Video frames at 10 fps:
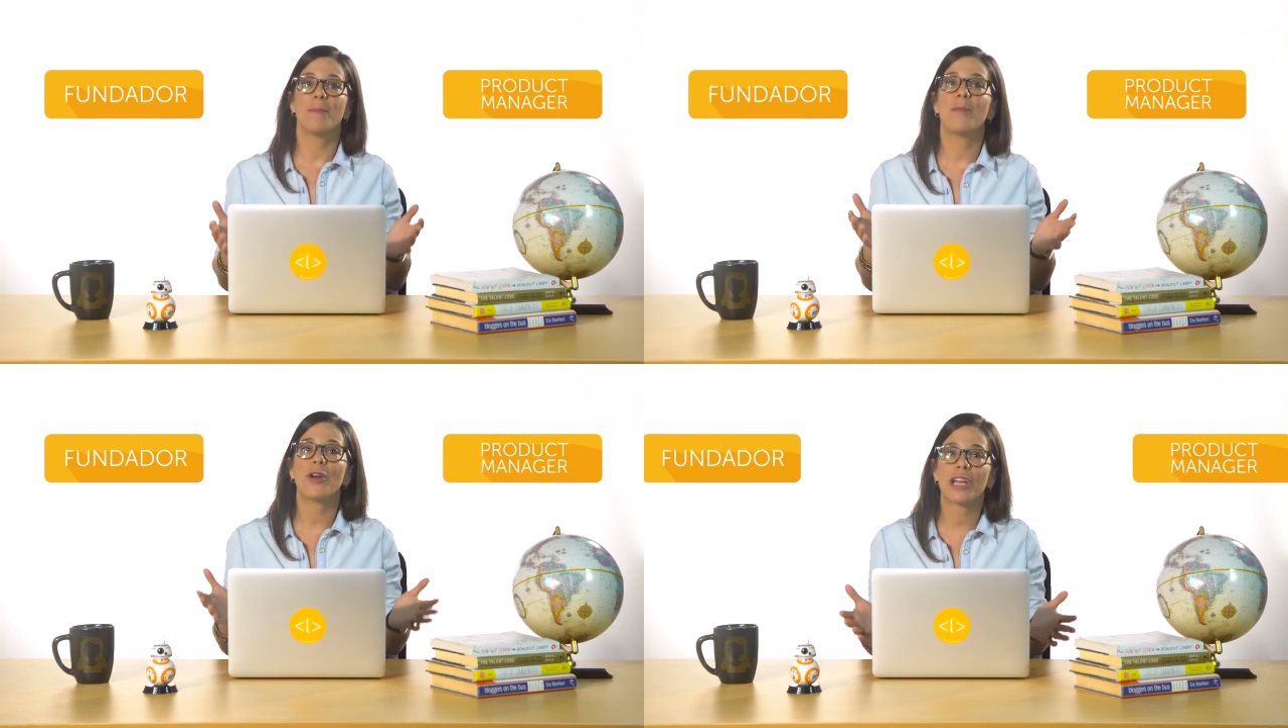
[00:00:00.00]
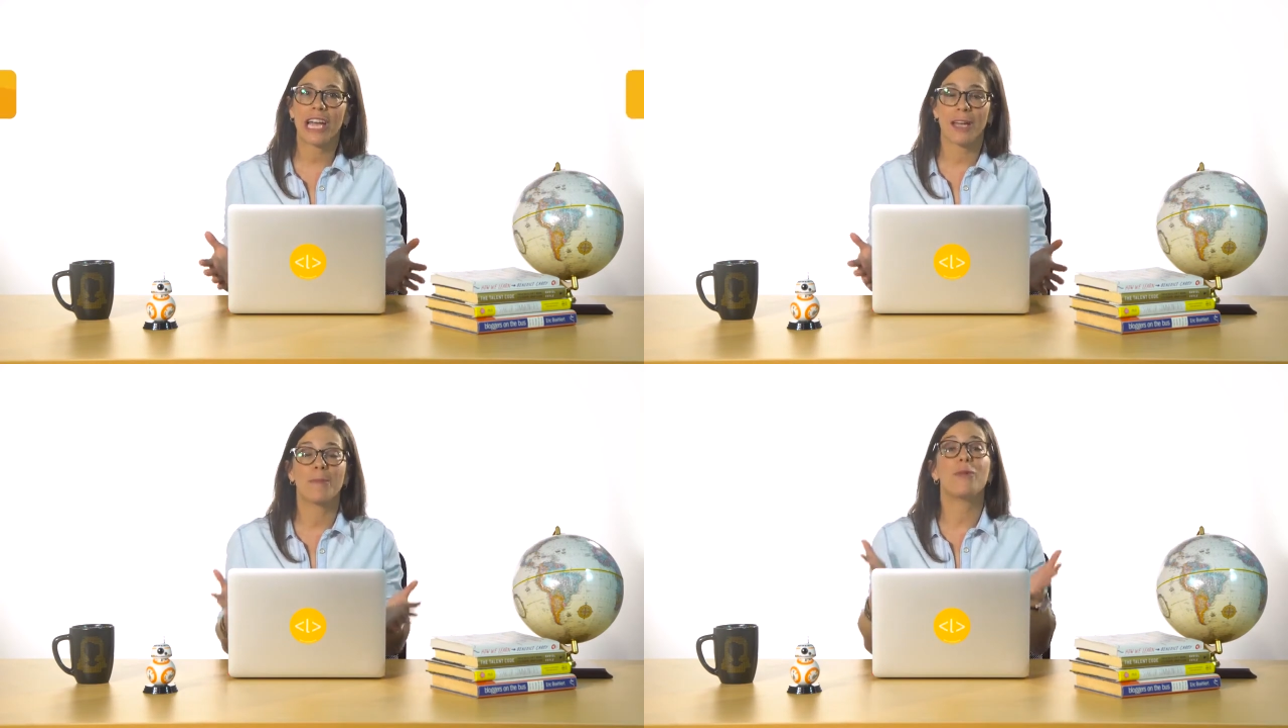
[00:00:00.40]
¿Por
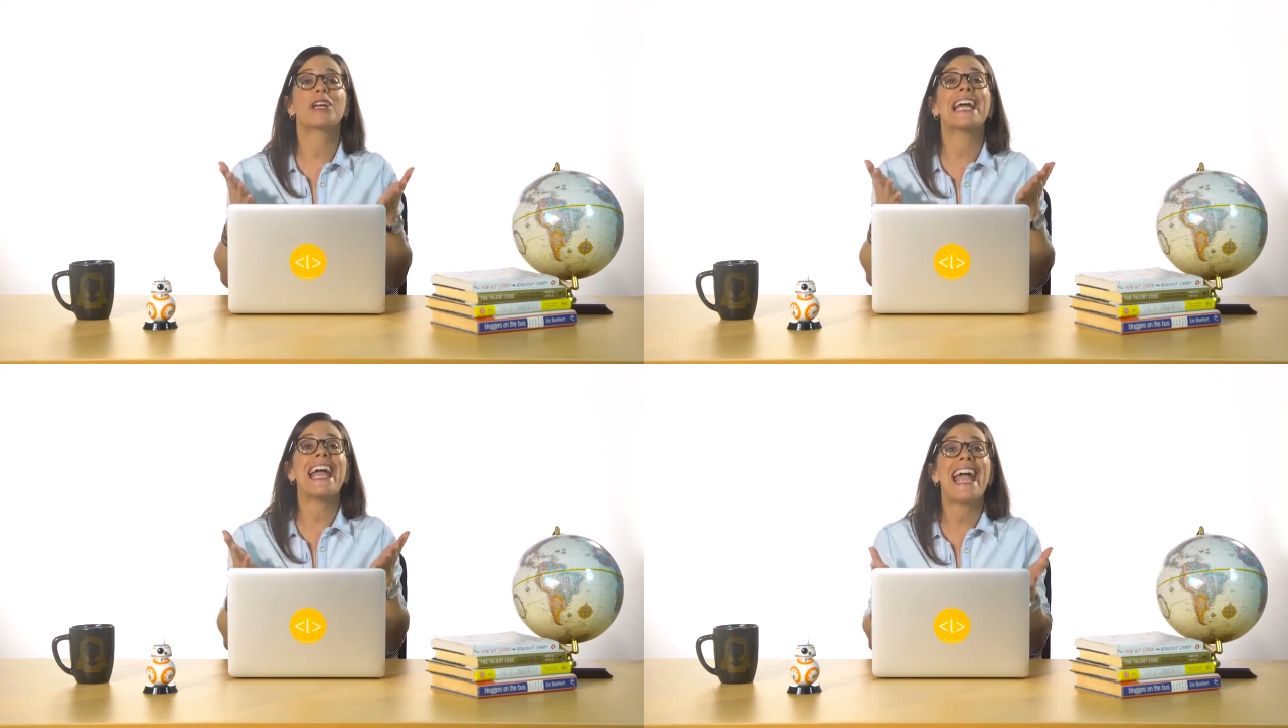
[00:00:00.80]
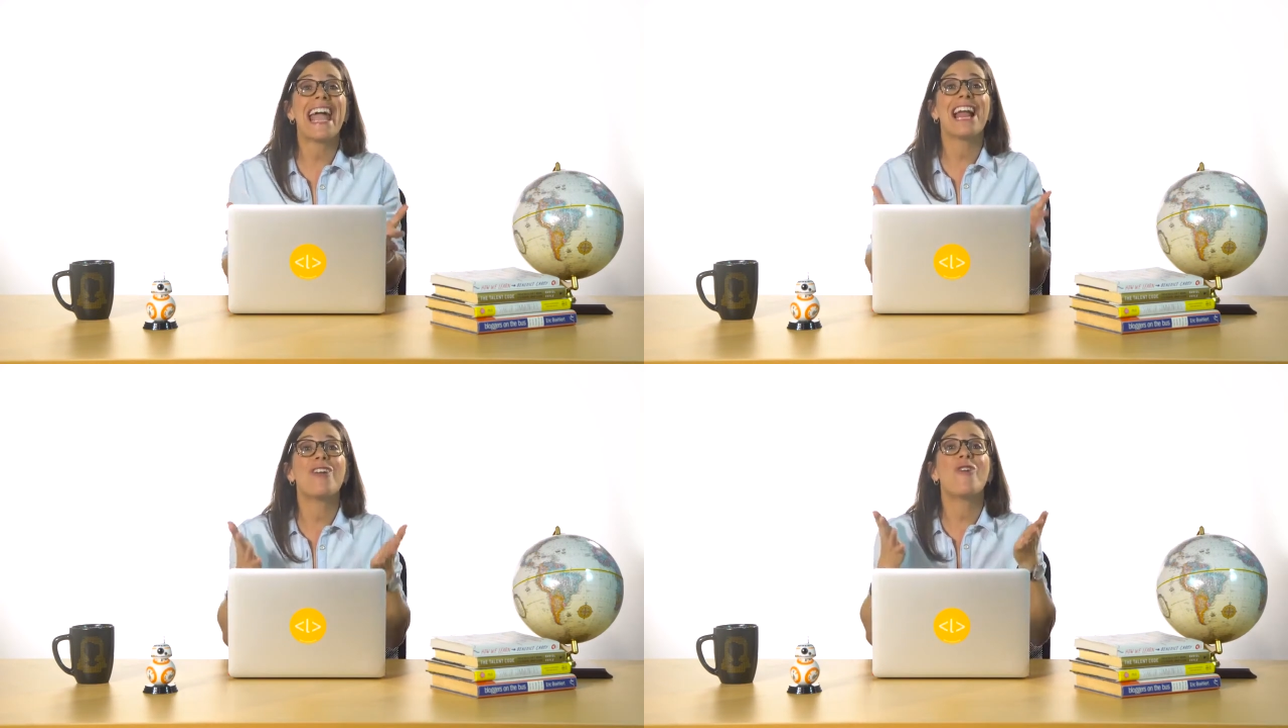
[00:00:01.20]
qué? Porque es
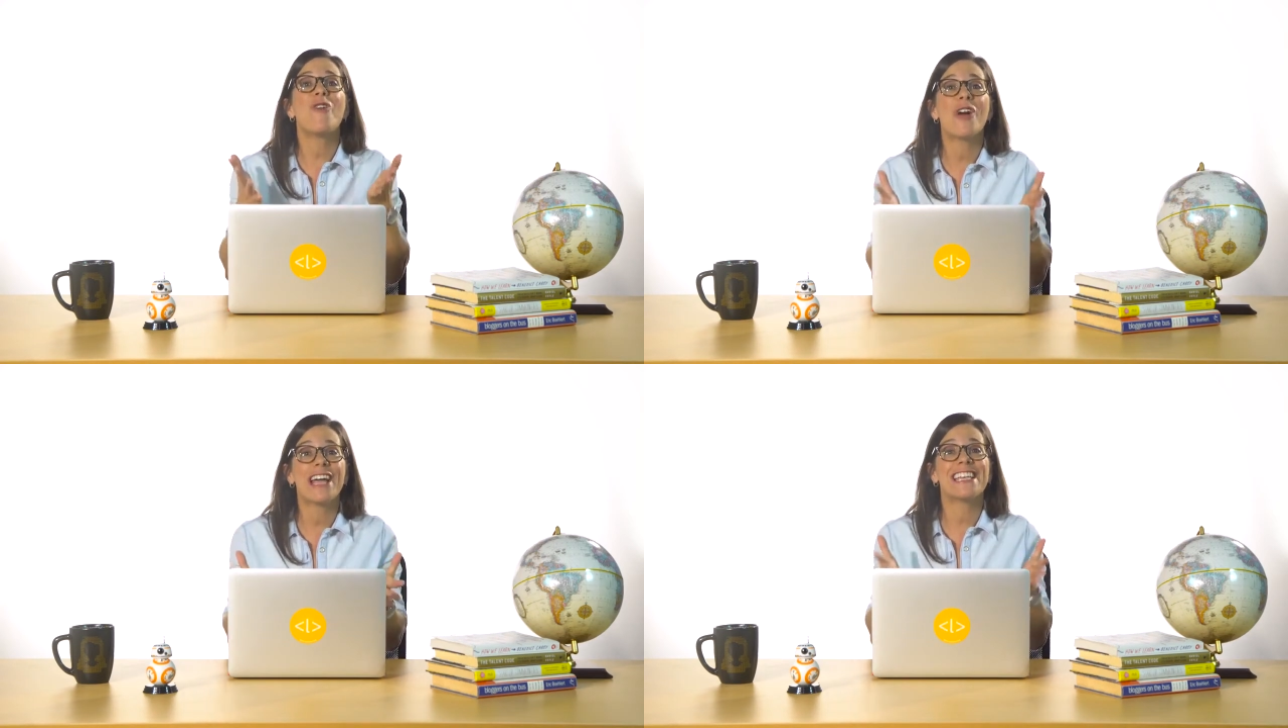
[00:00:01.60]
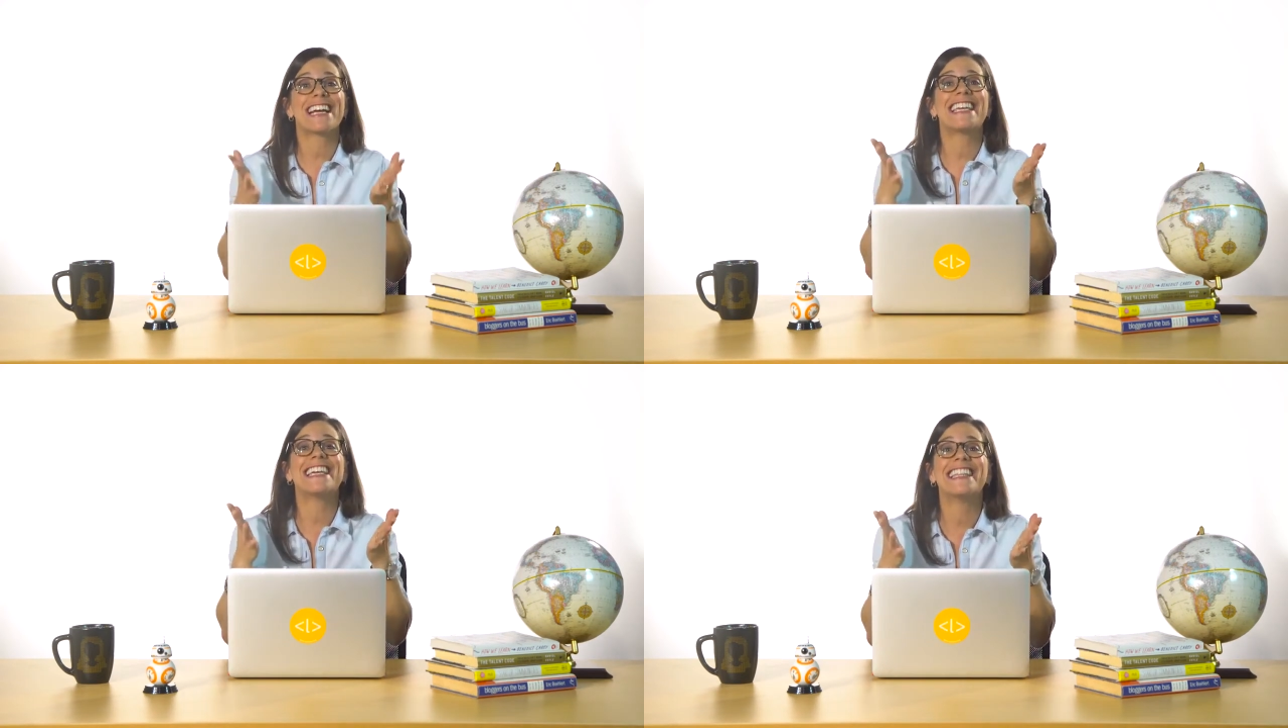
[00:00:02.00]
él o
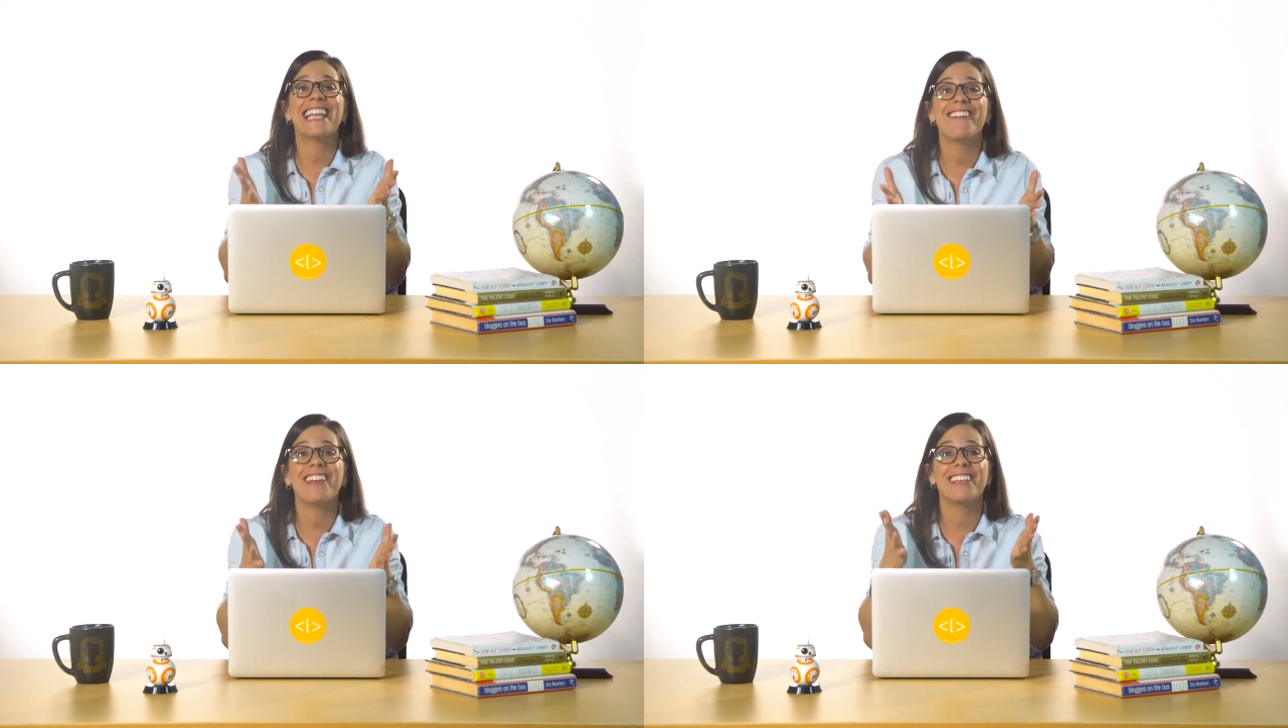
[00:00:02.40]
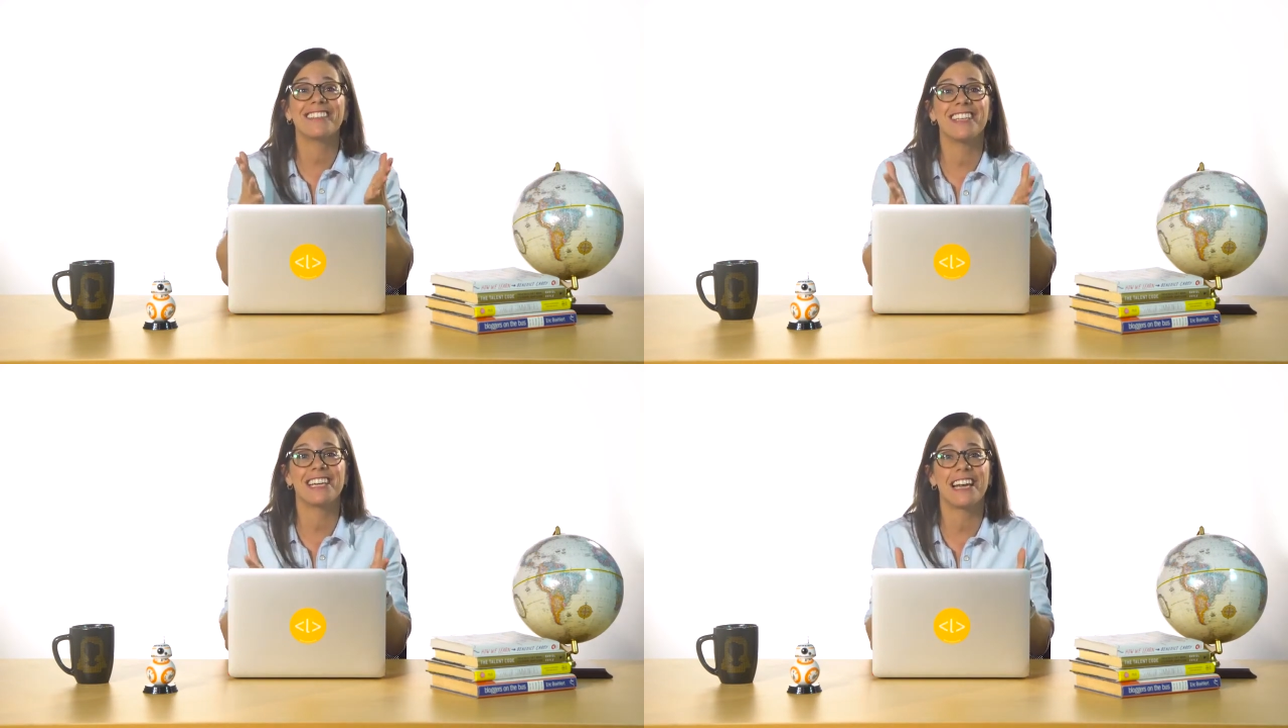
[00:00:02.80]
ella quien debe
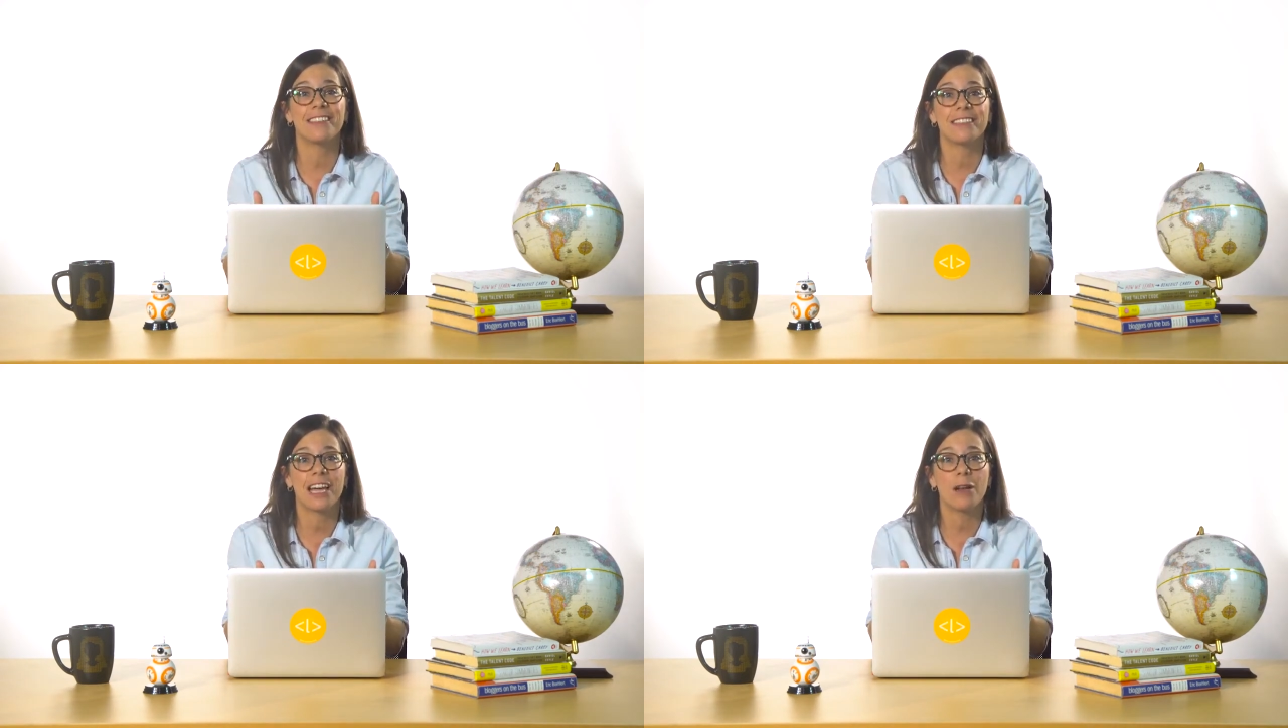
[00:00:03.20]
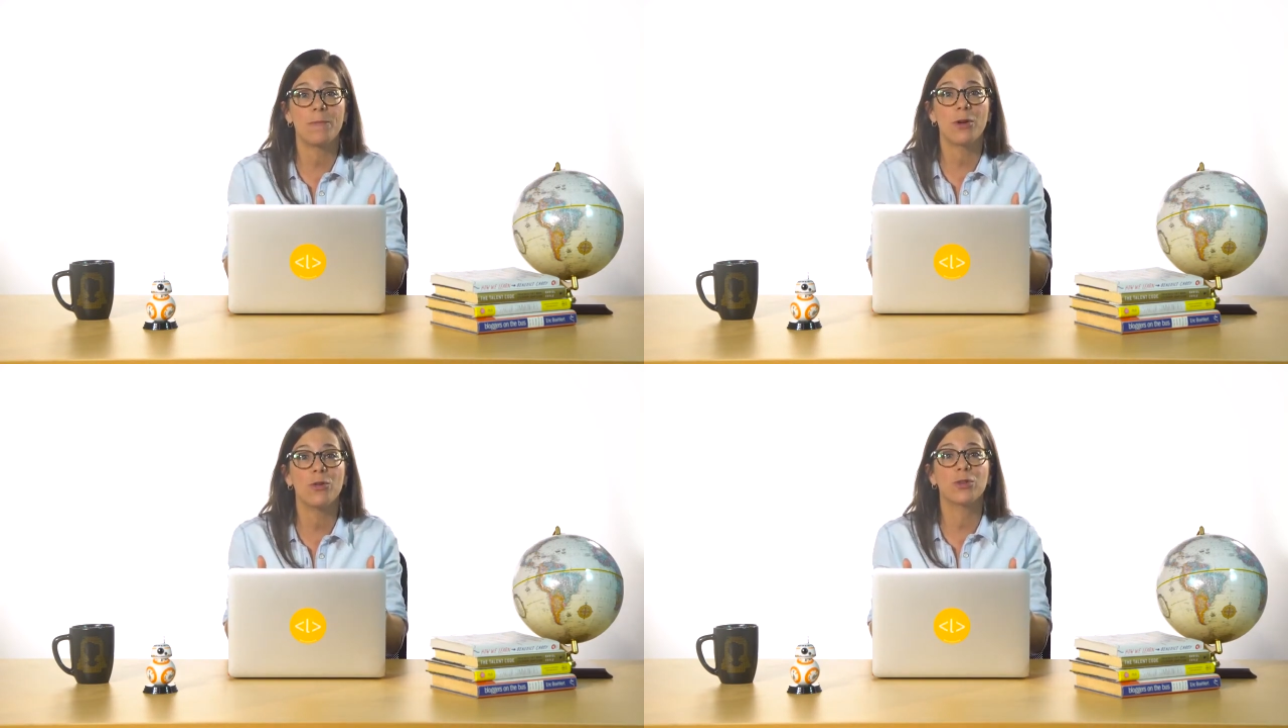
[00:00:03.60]
decidir lanzar el
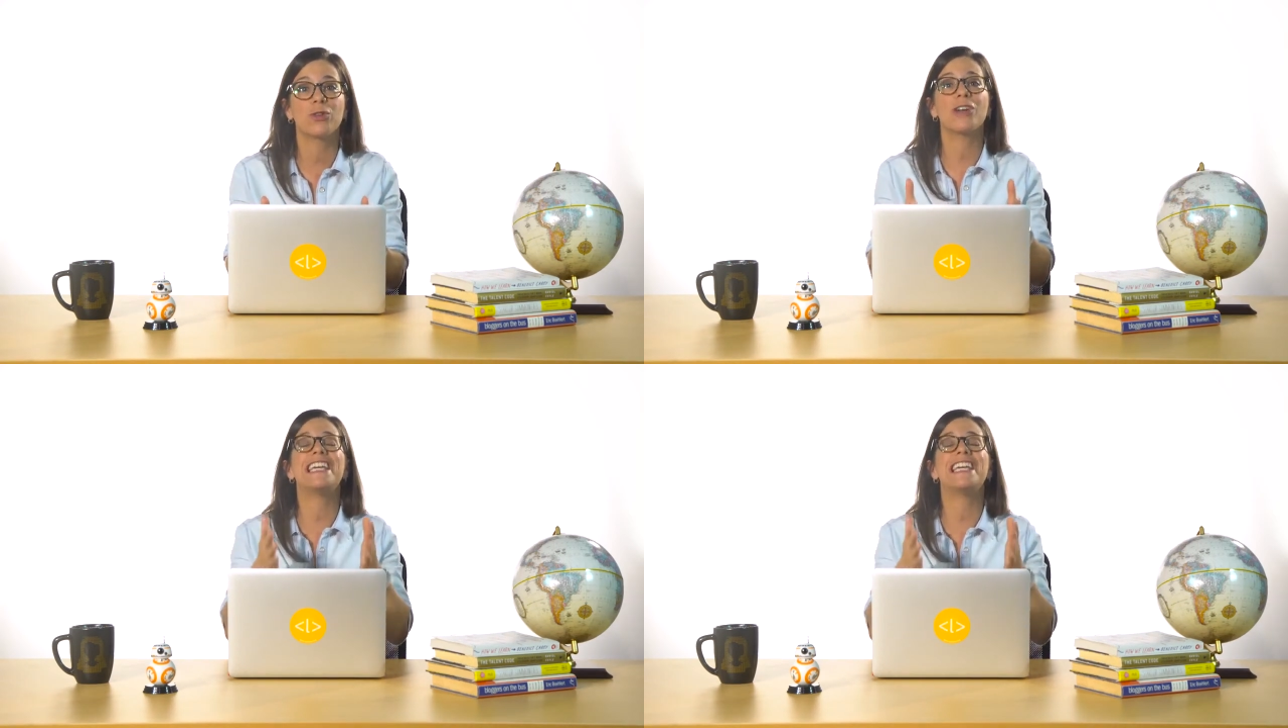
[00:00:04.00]
producto